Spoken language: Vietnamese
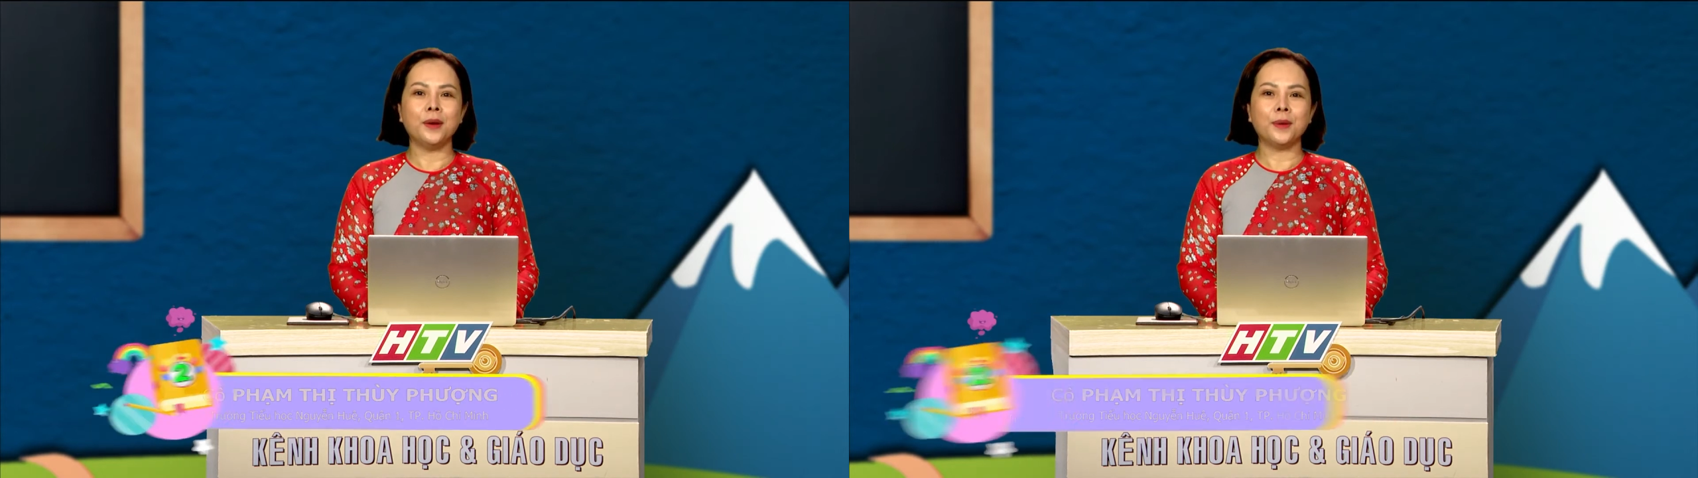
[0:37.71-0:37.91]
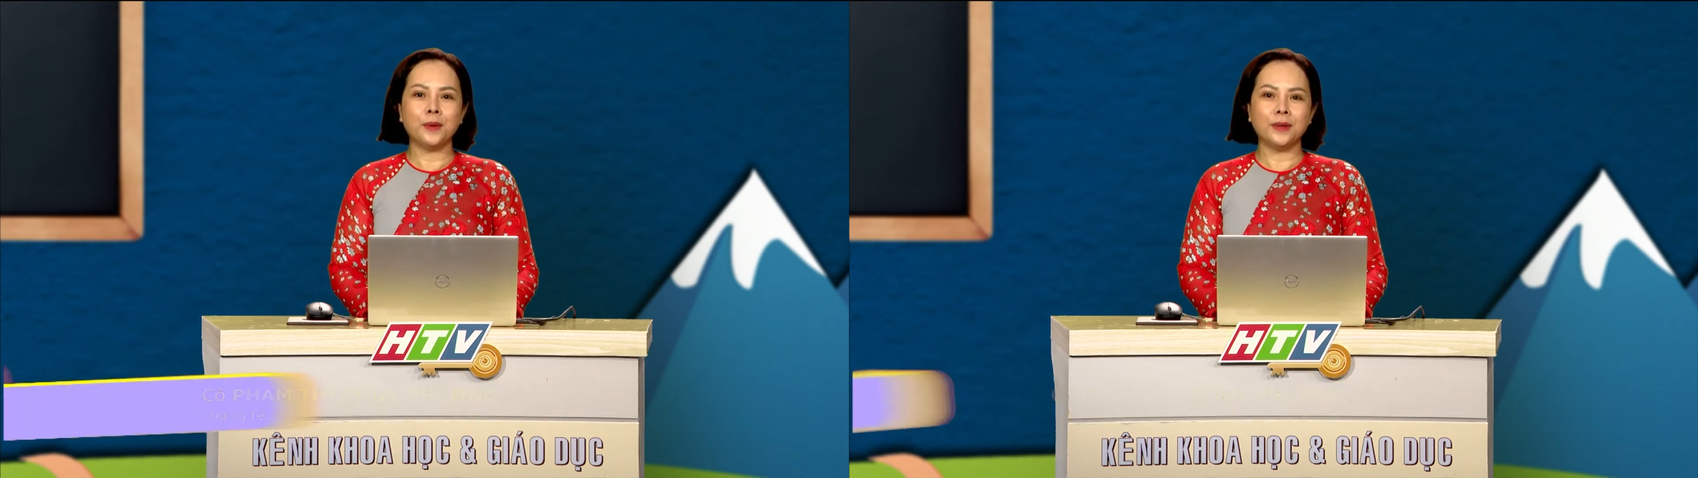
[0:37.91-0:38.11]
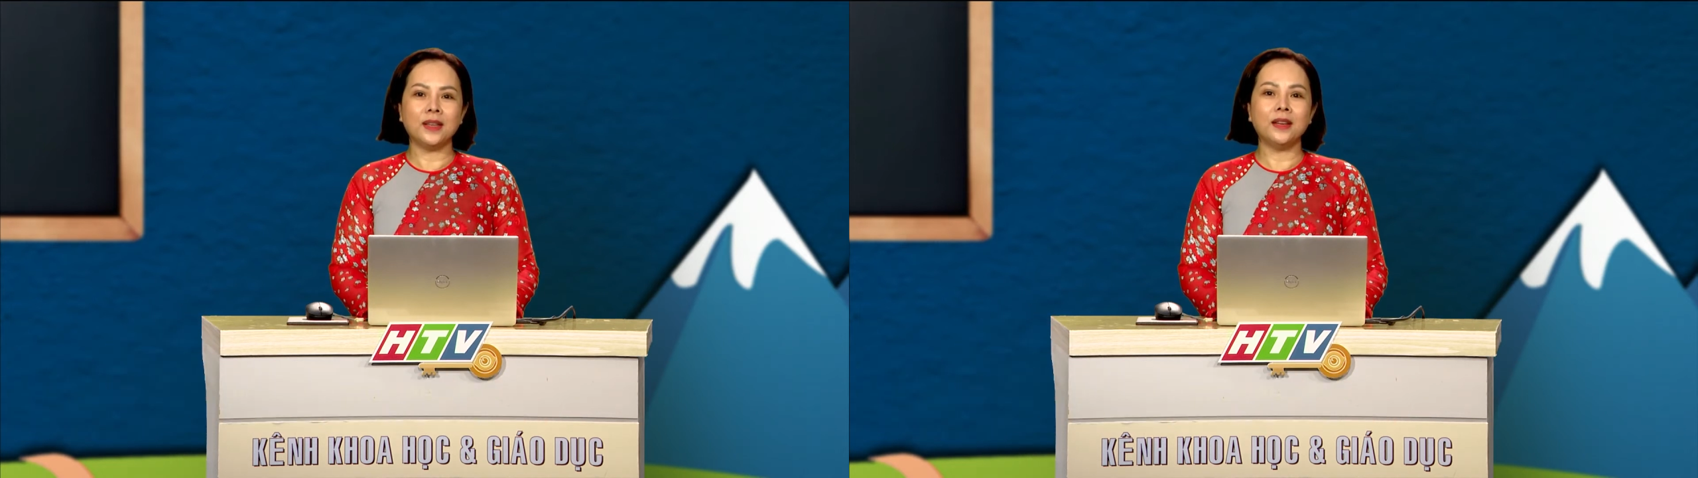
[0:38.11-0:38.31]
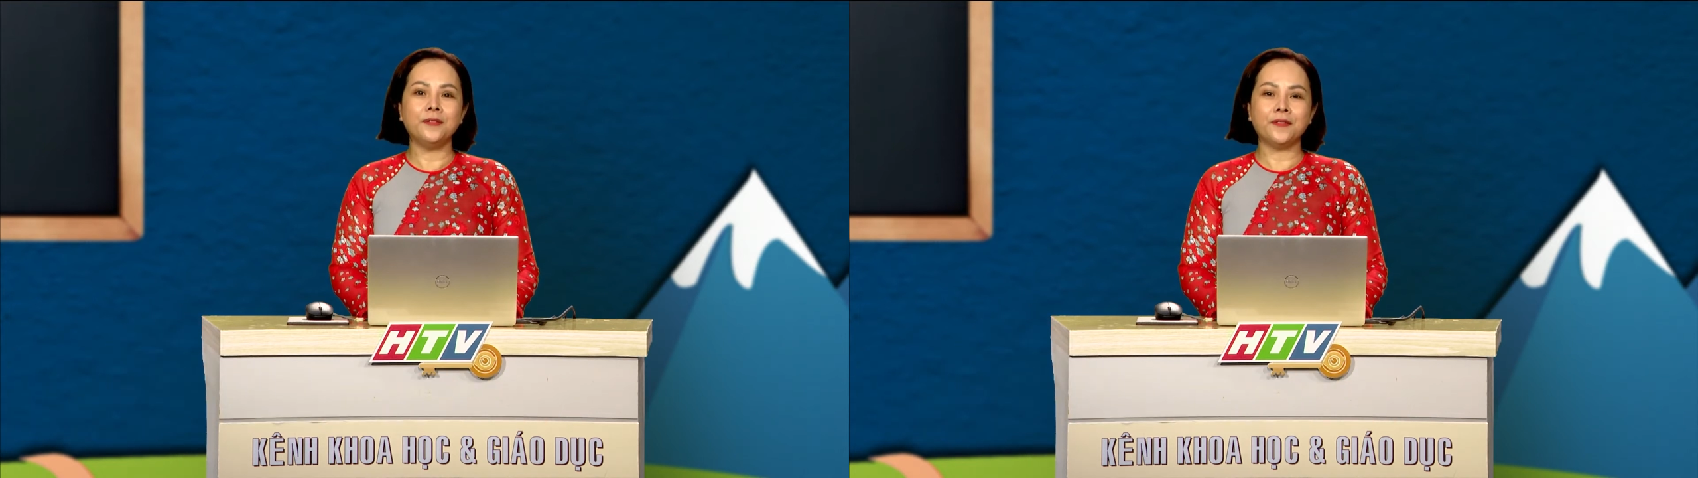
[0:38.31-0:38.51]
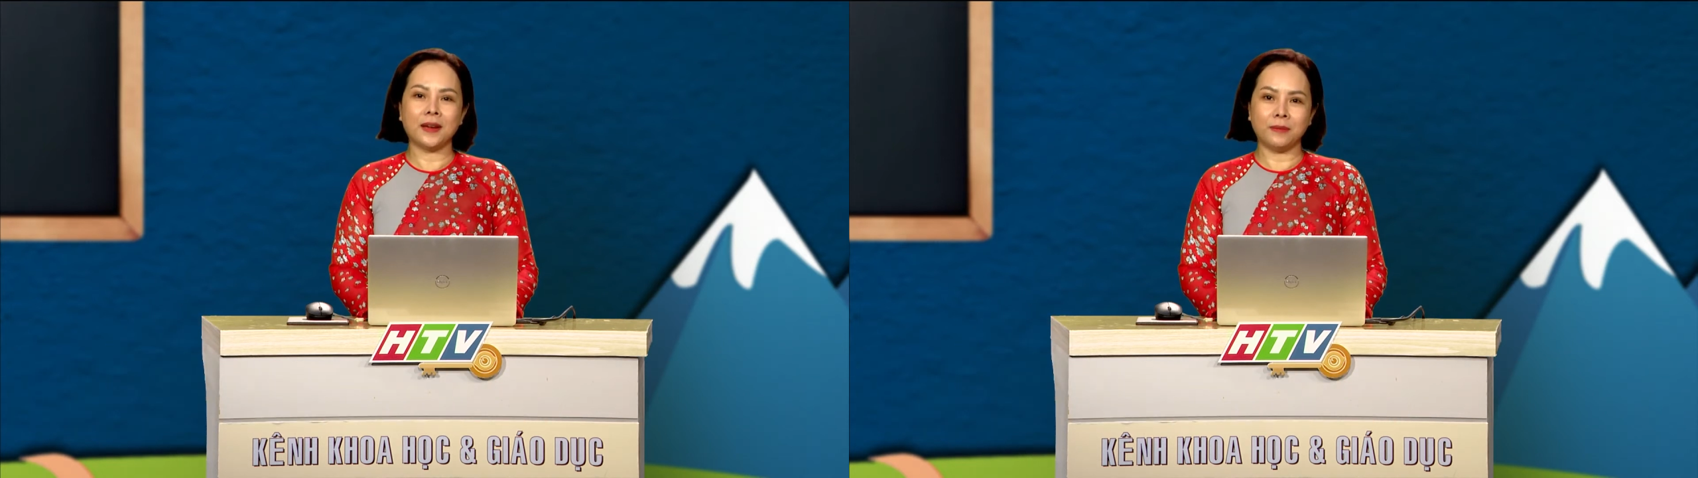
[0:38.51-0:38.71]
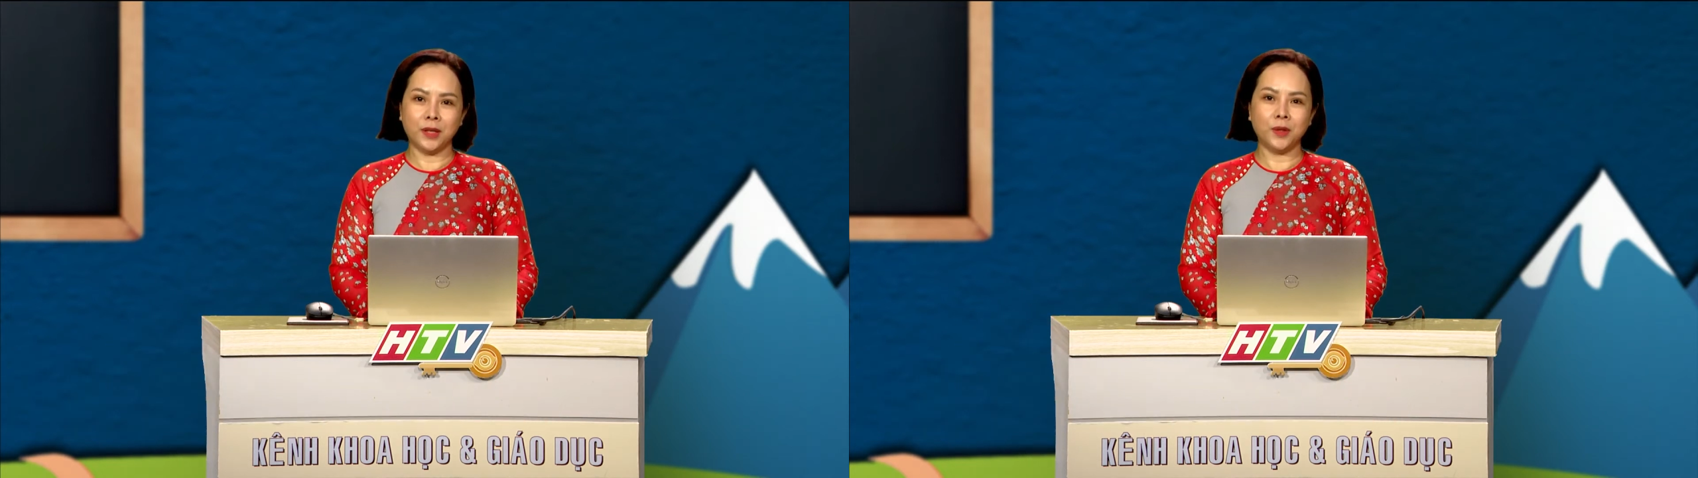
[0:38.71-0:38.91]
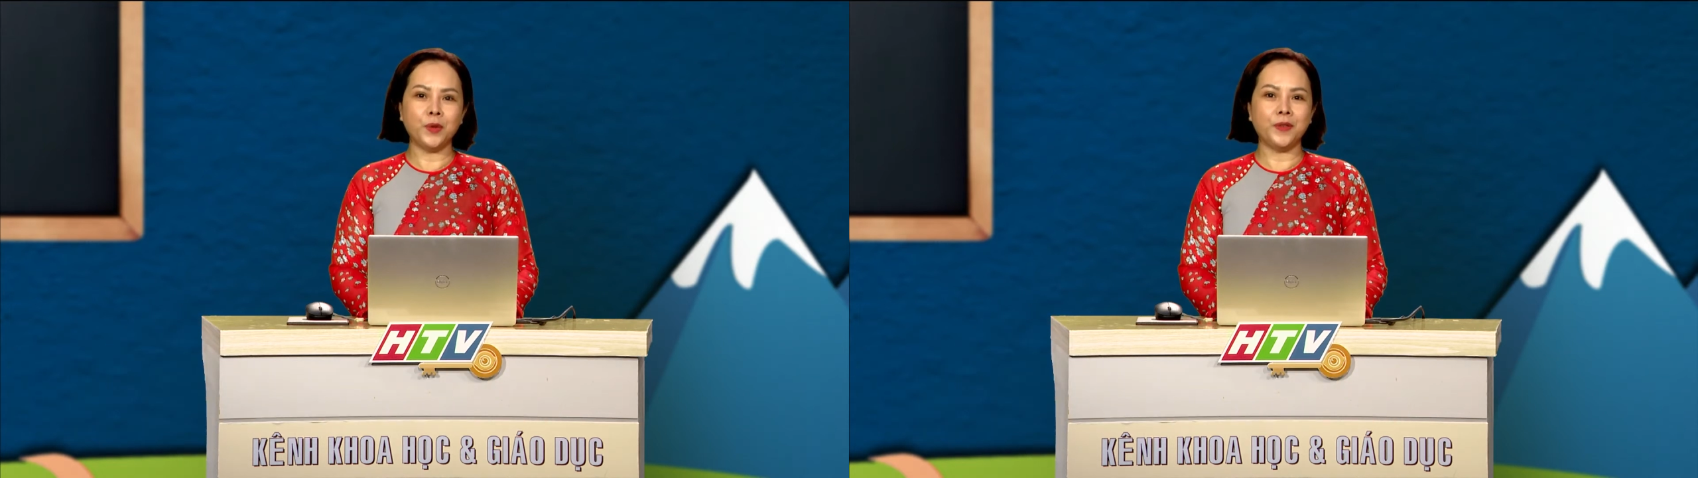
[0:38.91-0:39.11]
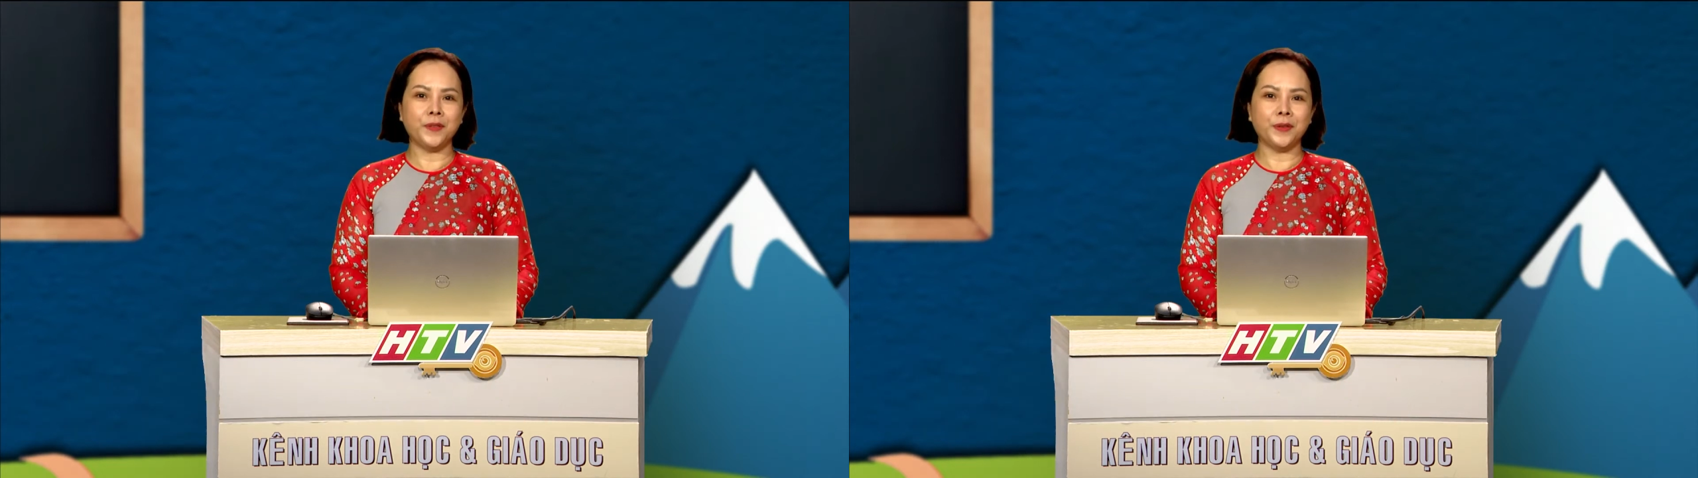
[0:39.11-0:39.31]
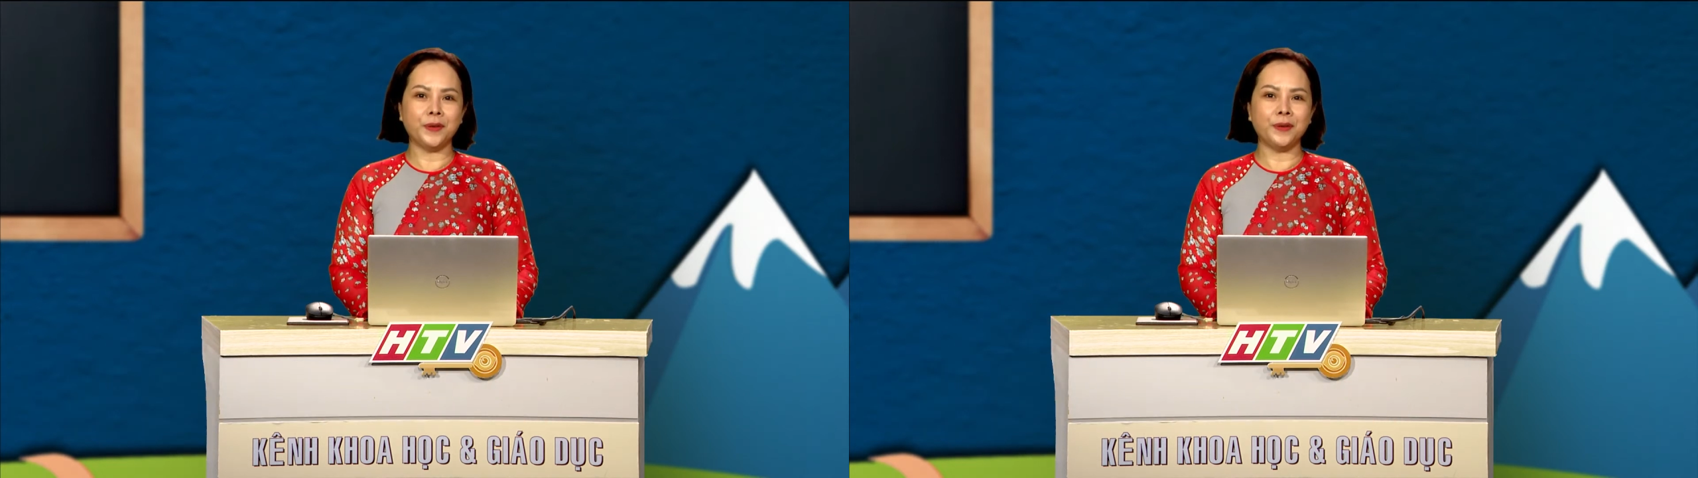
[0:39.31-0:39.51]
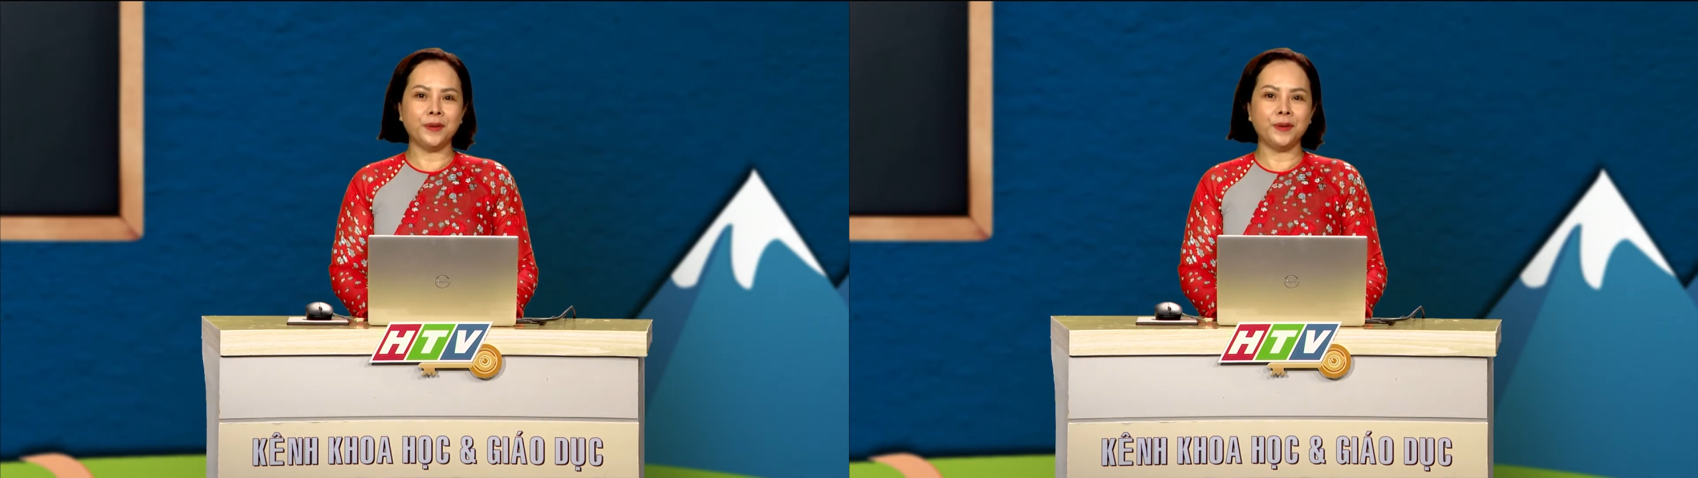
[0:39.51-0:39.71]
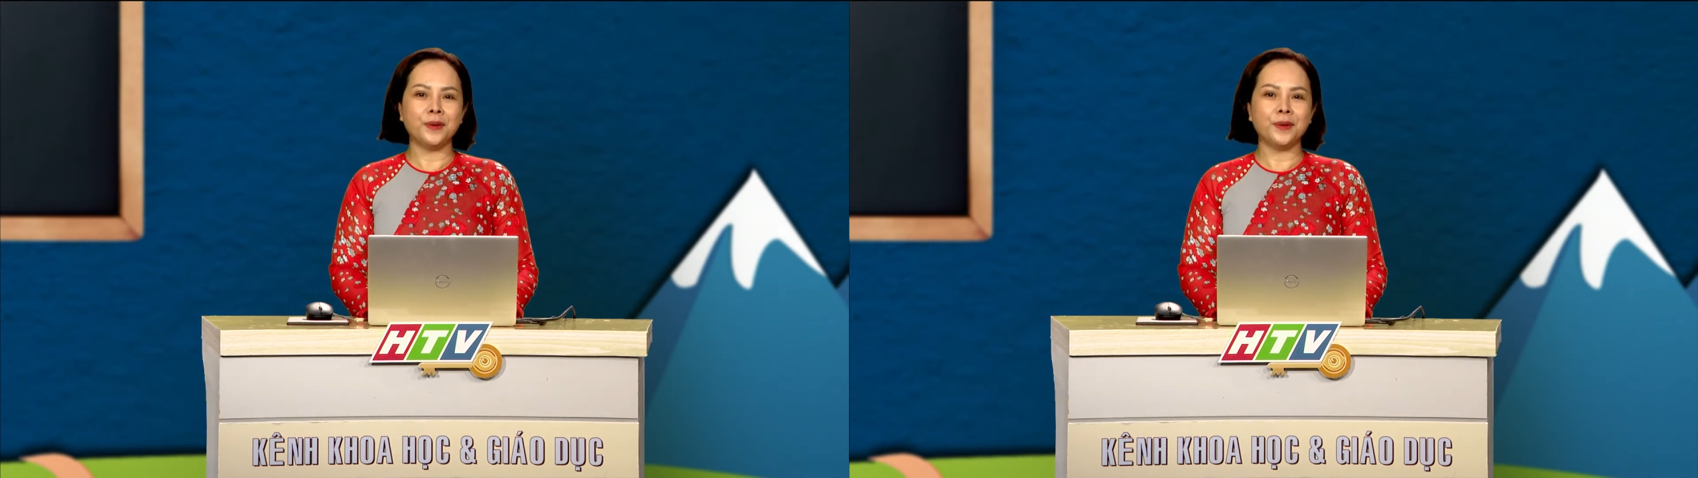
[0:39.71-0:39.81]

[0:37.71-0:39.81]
Cô tên Phạm Thị Thùy Phượng.